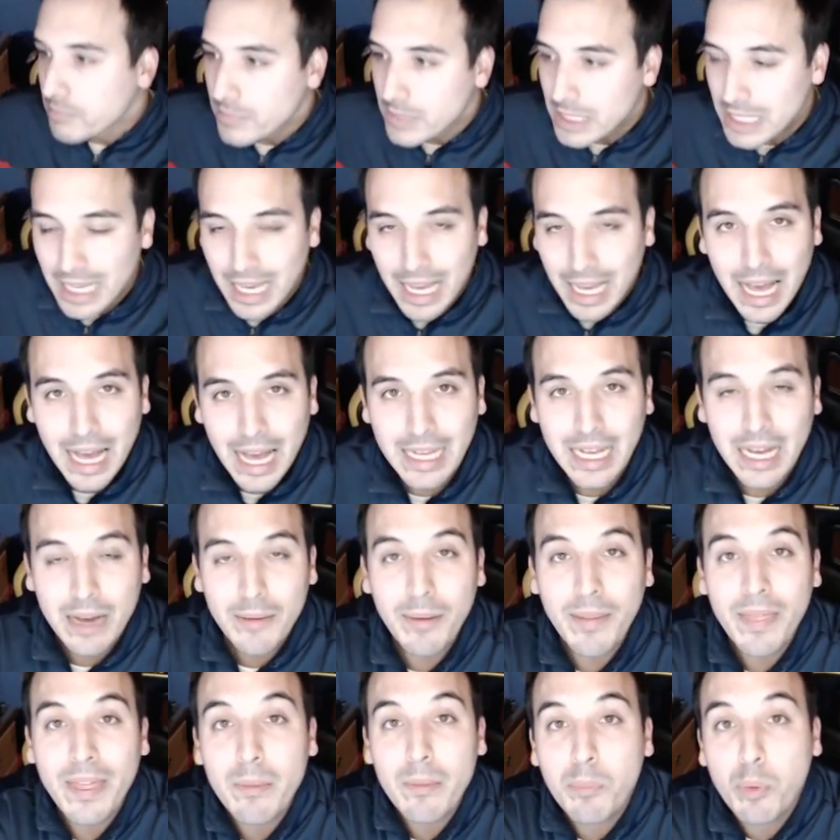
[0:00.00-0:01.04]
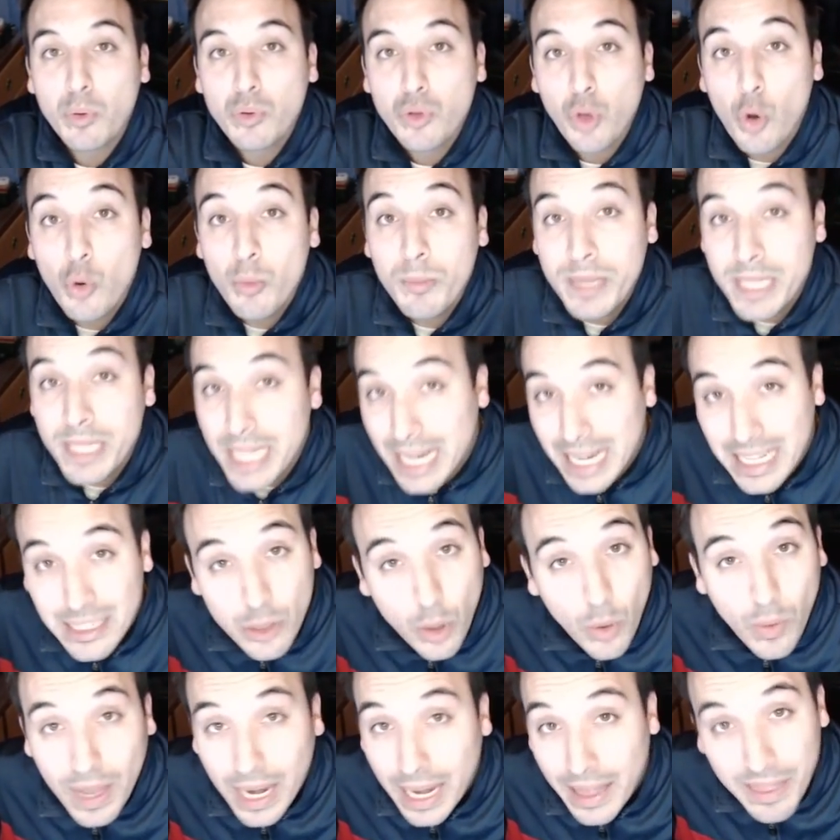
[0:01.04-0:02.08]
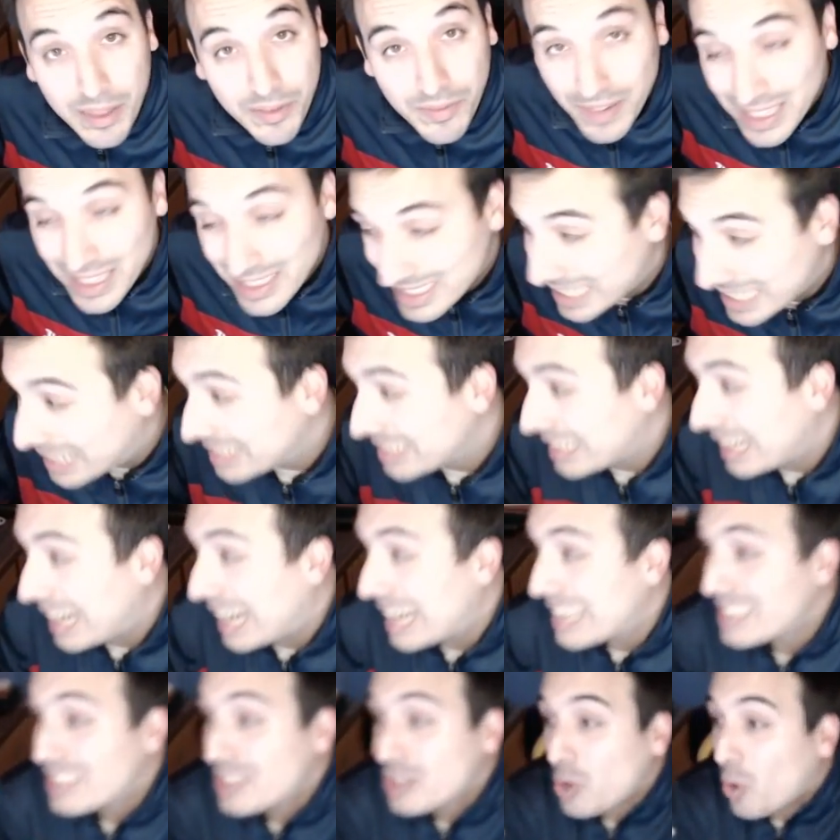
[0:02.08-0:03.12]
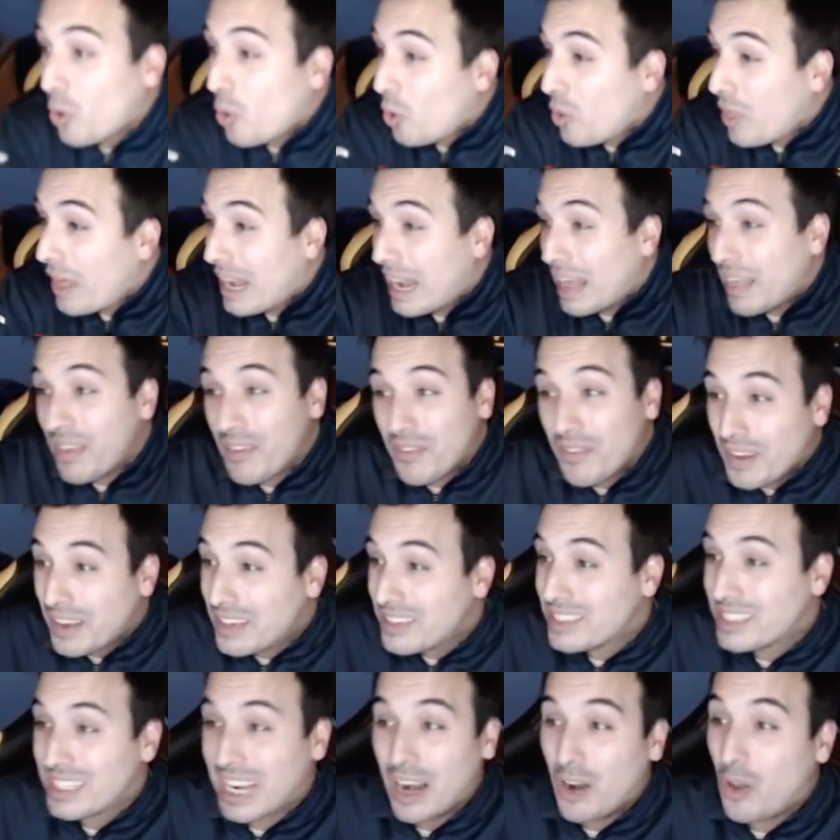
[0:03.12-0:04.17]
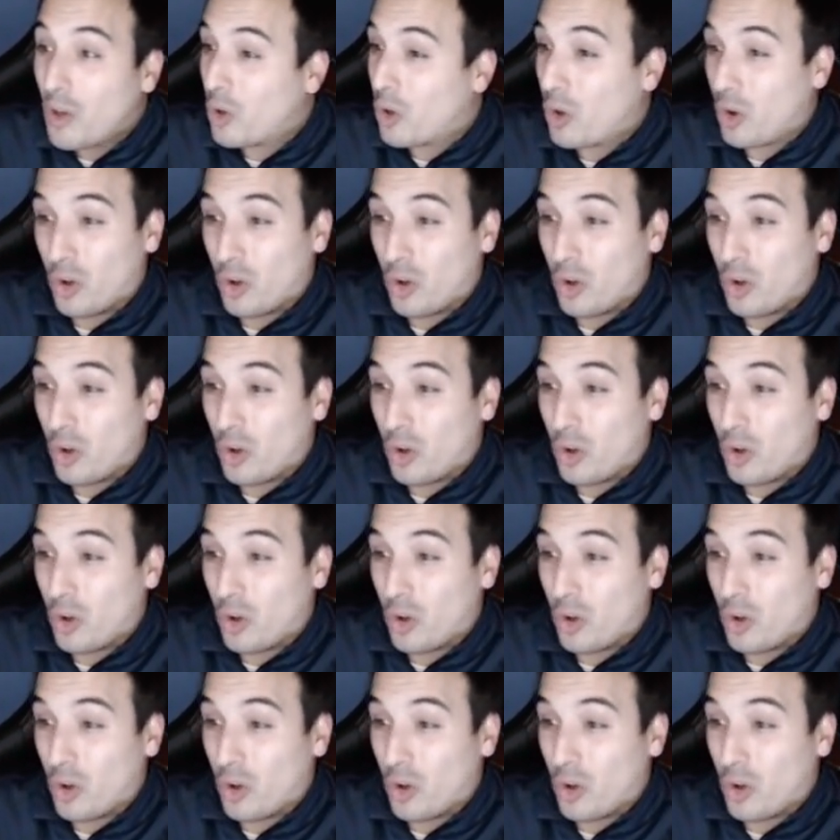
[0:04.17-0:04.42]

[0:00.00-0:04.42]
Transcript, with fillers: Acaba de puto humillar a toda la defensa. A toda la defensa, loco.